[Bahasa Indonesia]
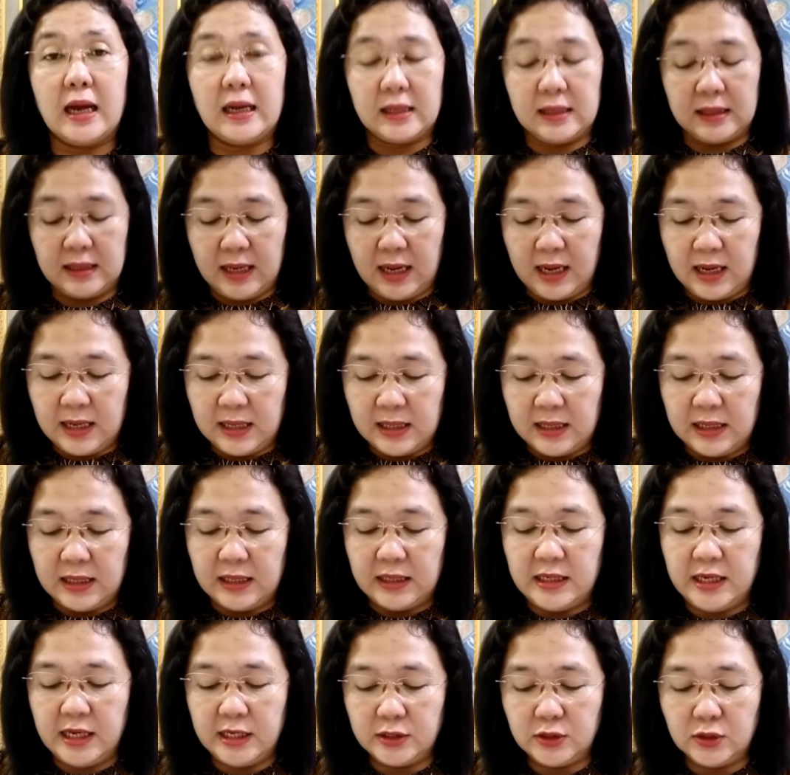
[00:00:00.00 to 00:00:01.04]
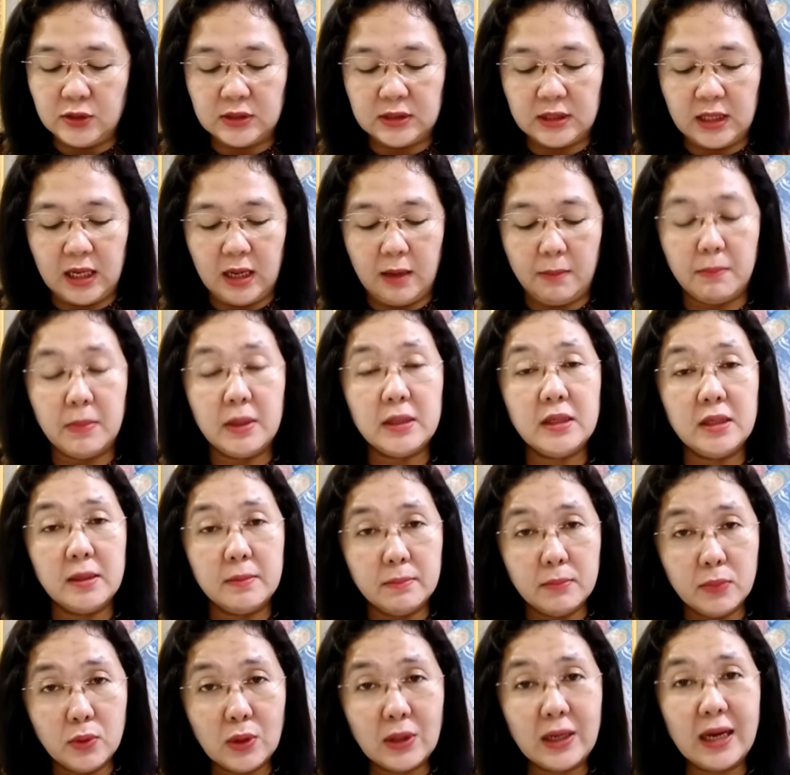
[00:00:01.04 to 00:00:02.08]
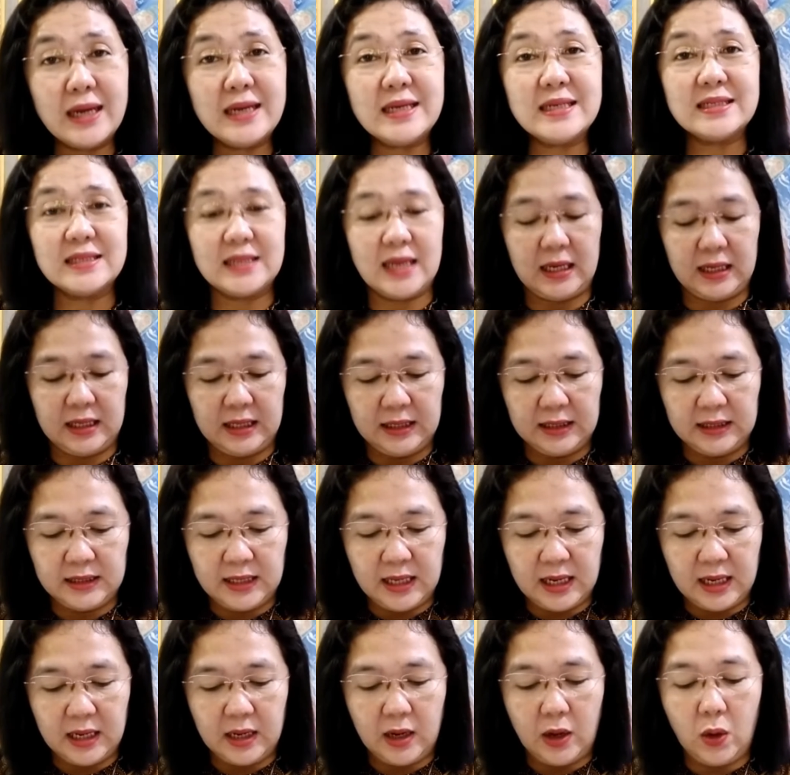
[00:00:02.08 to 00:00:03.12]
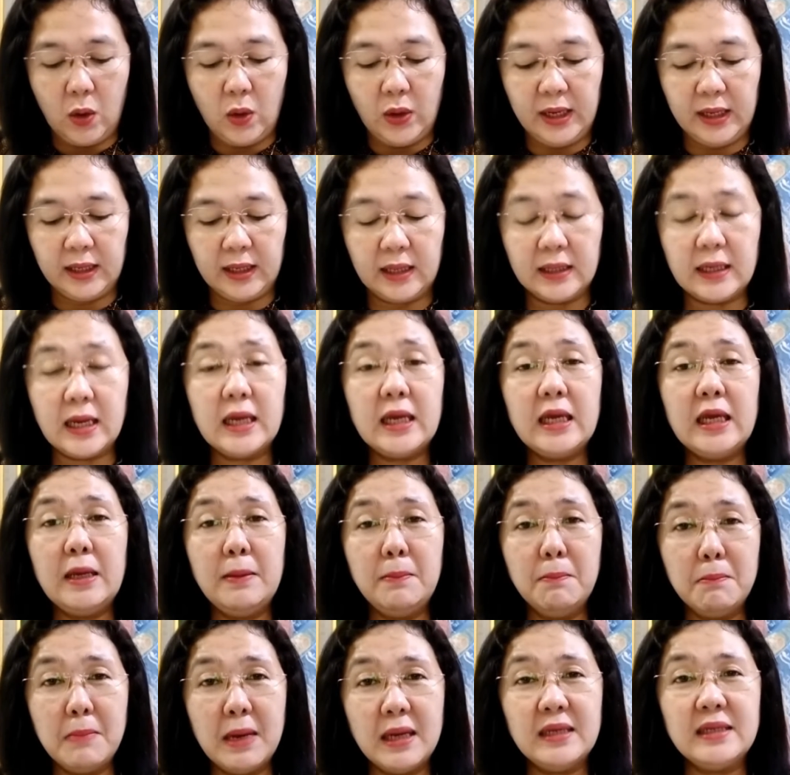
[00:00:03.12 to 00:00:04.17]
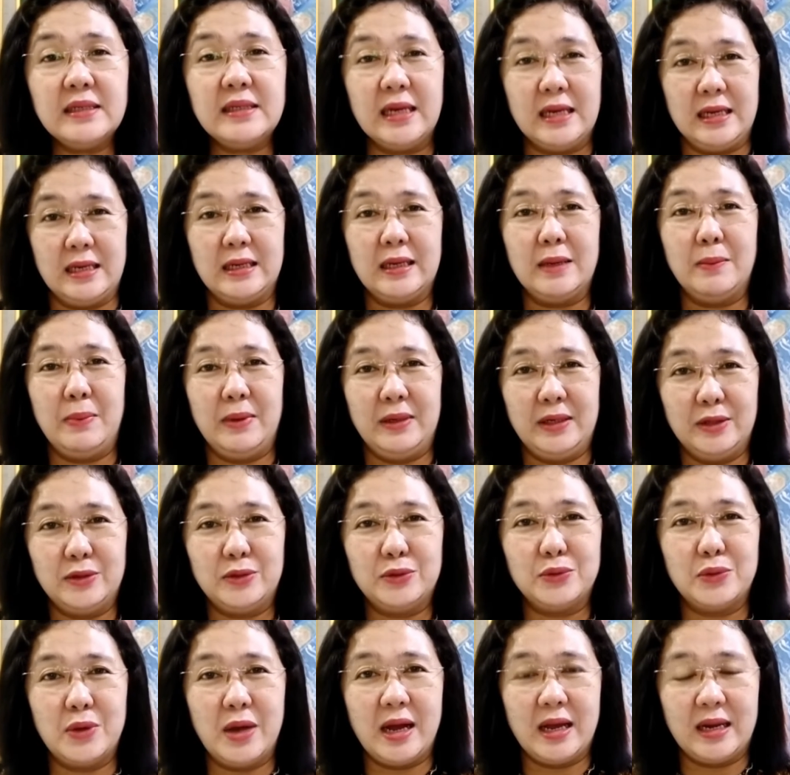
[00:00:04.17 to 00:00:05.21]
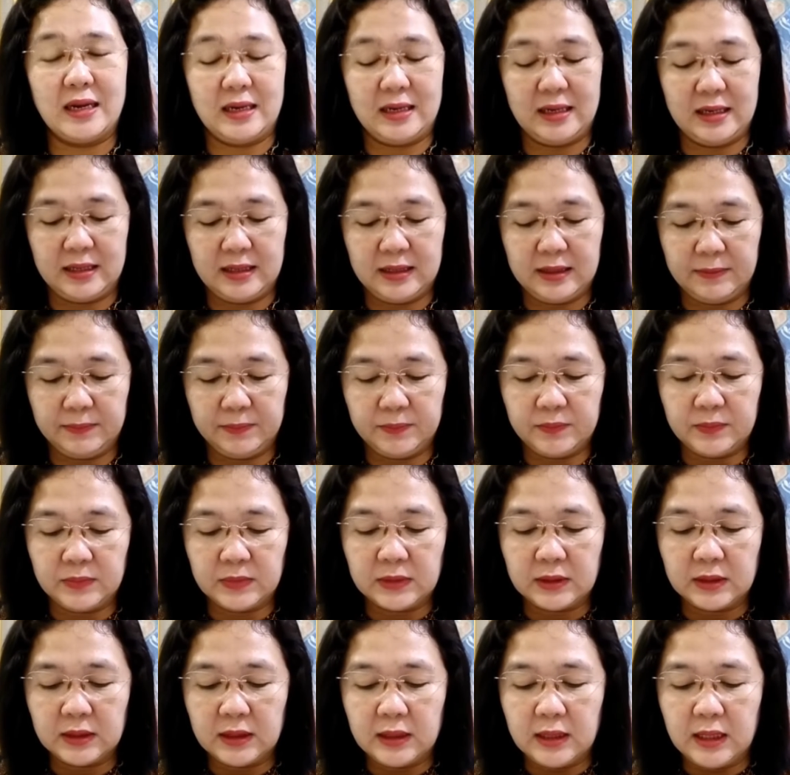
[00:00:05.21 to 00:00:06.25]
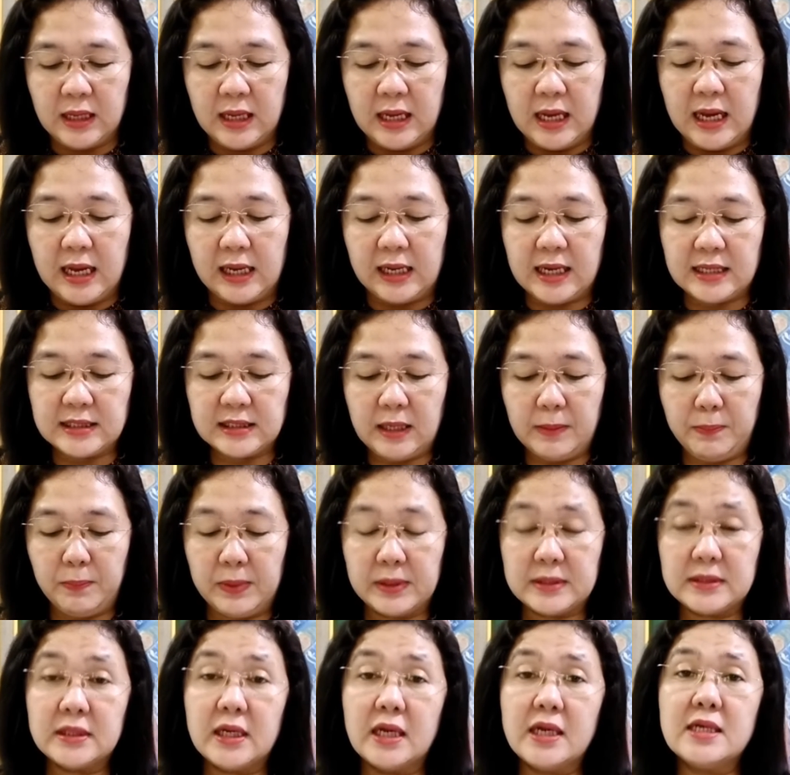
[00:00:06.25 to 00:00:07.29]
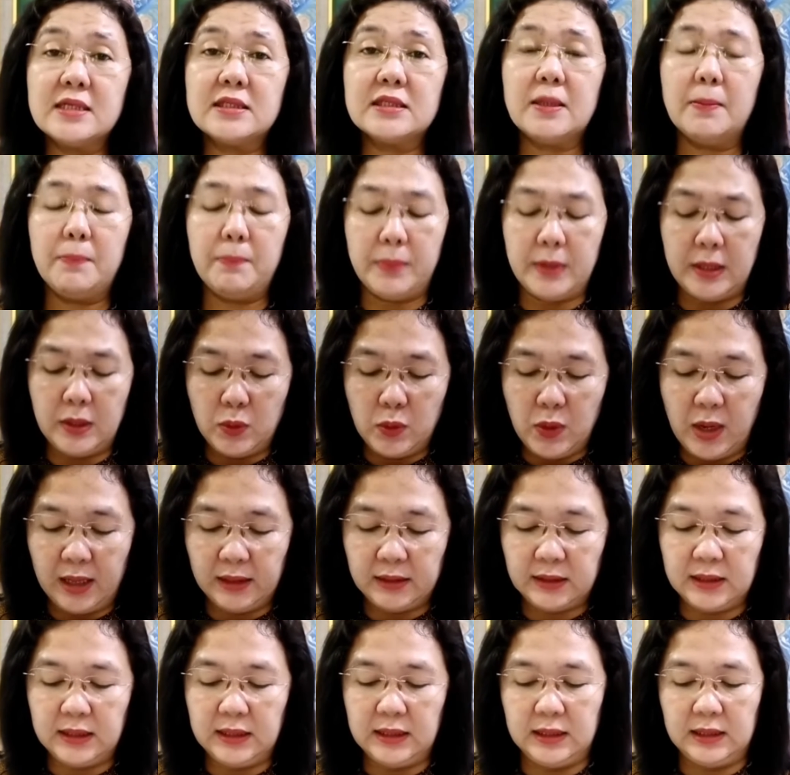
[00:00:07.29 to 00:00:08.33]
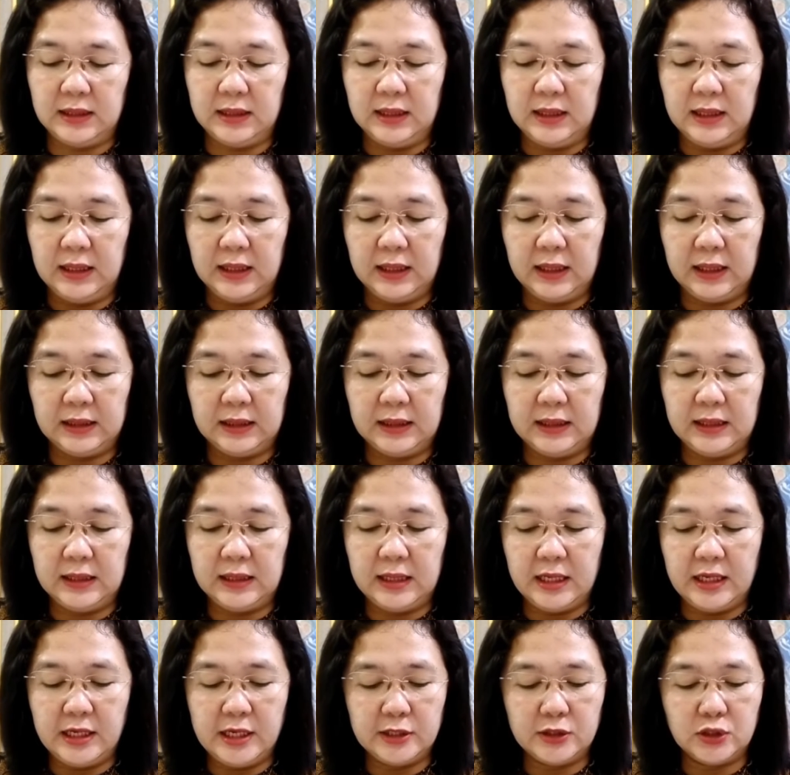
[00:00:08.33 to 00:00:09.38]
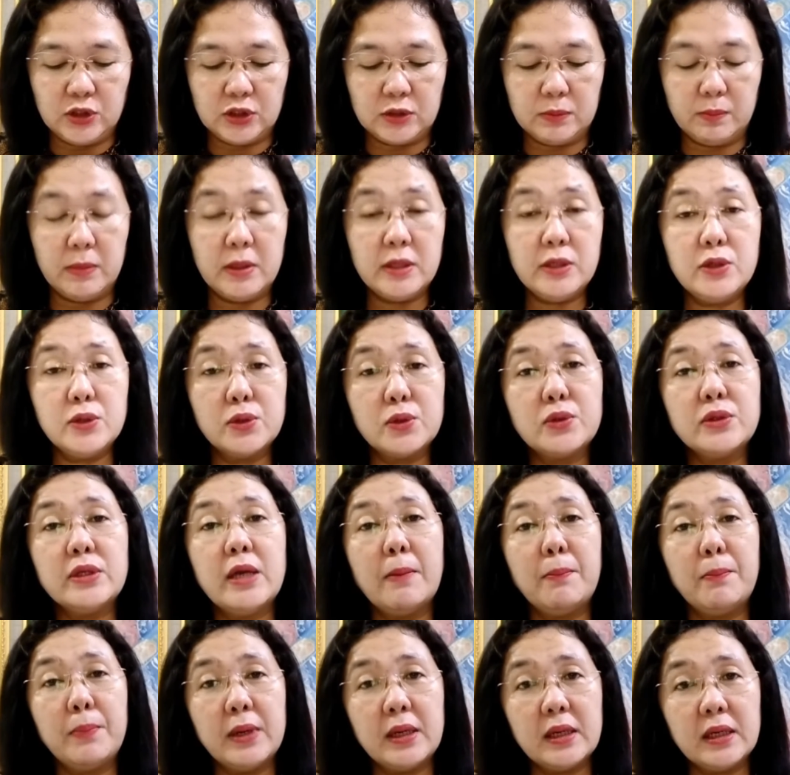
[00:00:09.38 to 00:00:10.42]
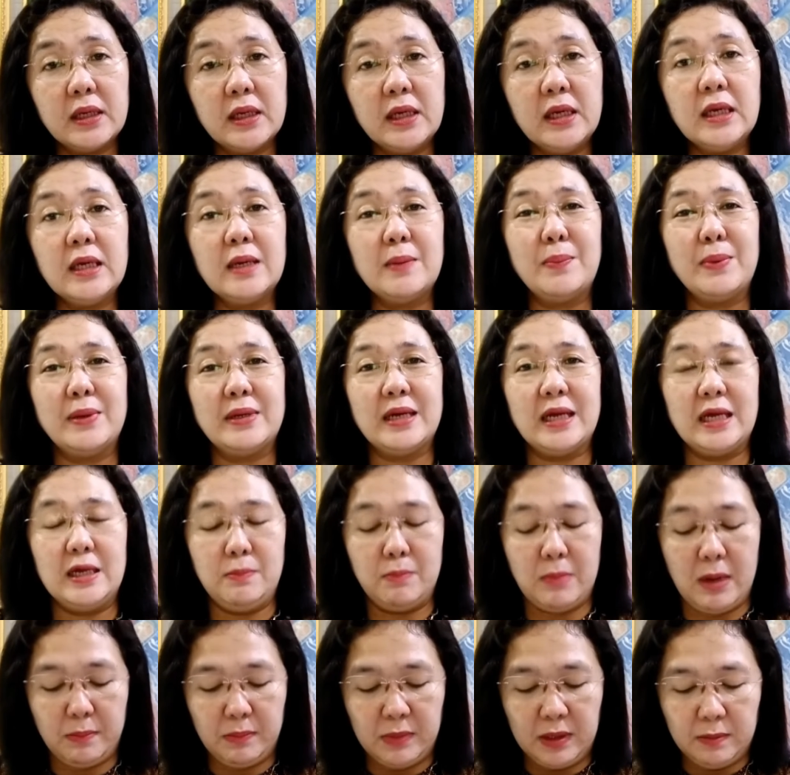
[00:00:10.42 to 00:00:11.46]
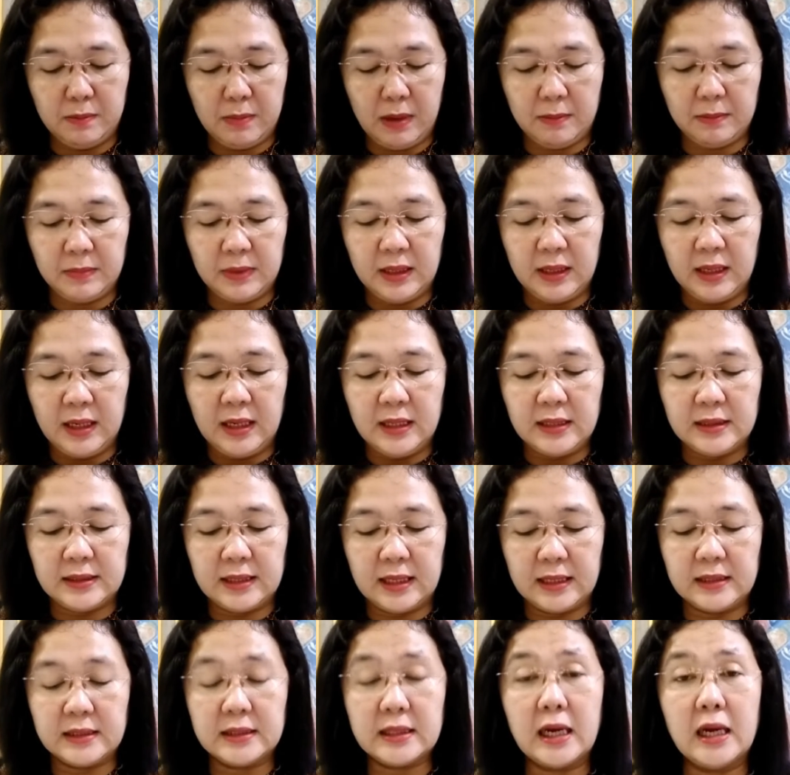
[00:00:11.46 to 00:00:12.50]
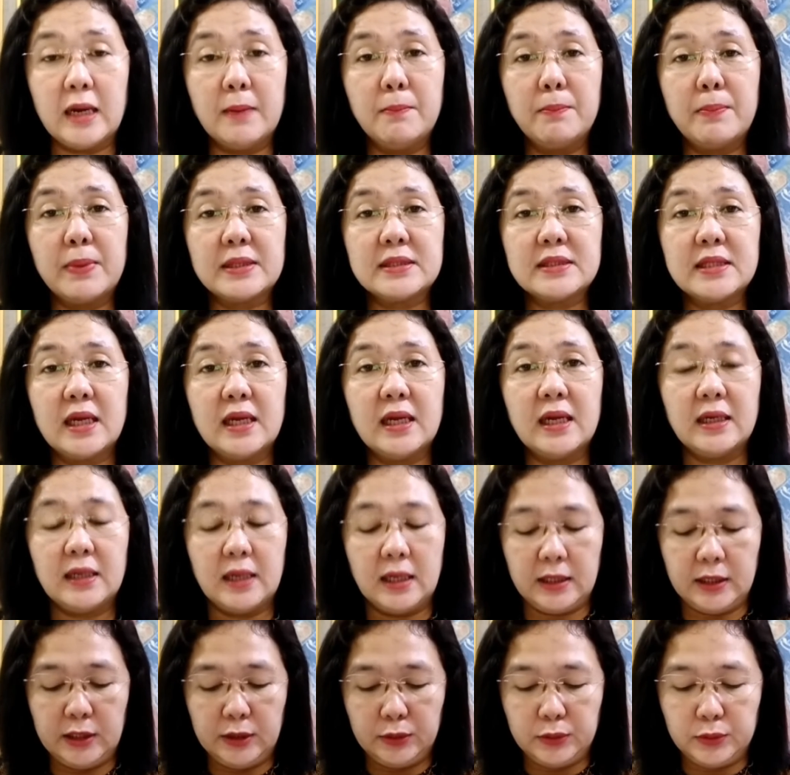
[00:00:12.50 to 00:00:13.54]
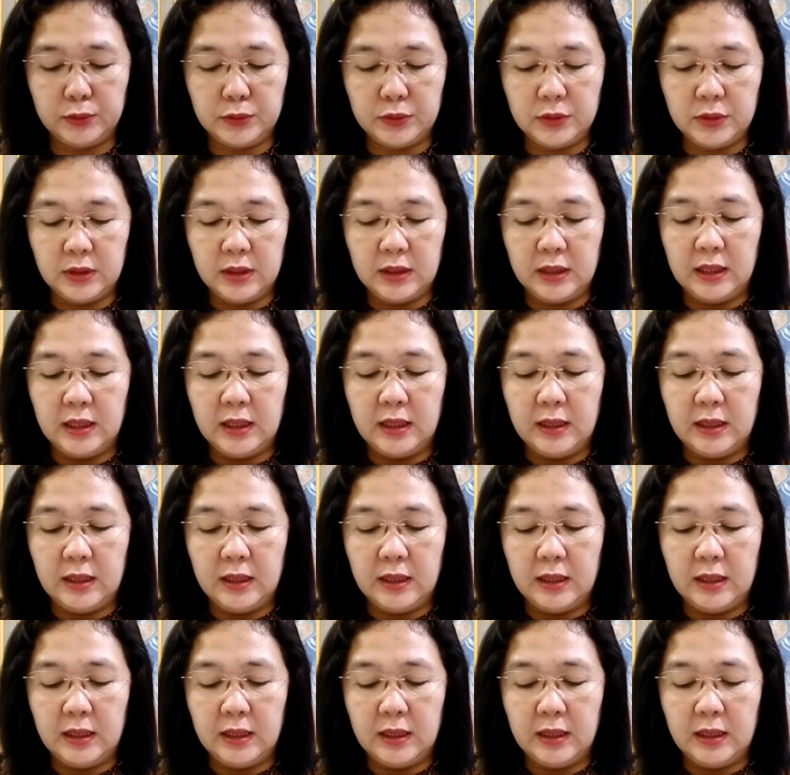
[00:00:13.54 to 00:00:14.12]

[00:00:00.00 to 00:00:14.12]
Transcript: karena Yesus telah menyembuhkan sakitnya oleh karena imannya kepada Tuhan. Rasa percaya sepenuh hati ketika Yesus menyuruhnya pergi kepada imam-imam dan dalam perjalanan itu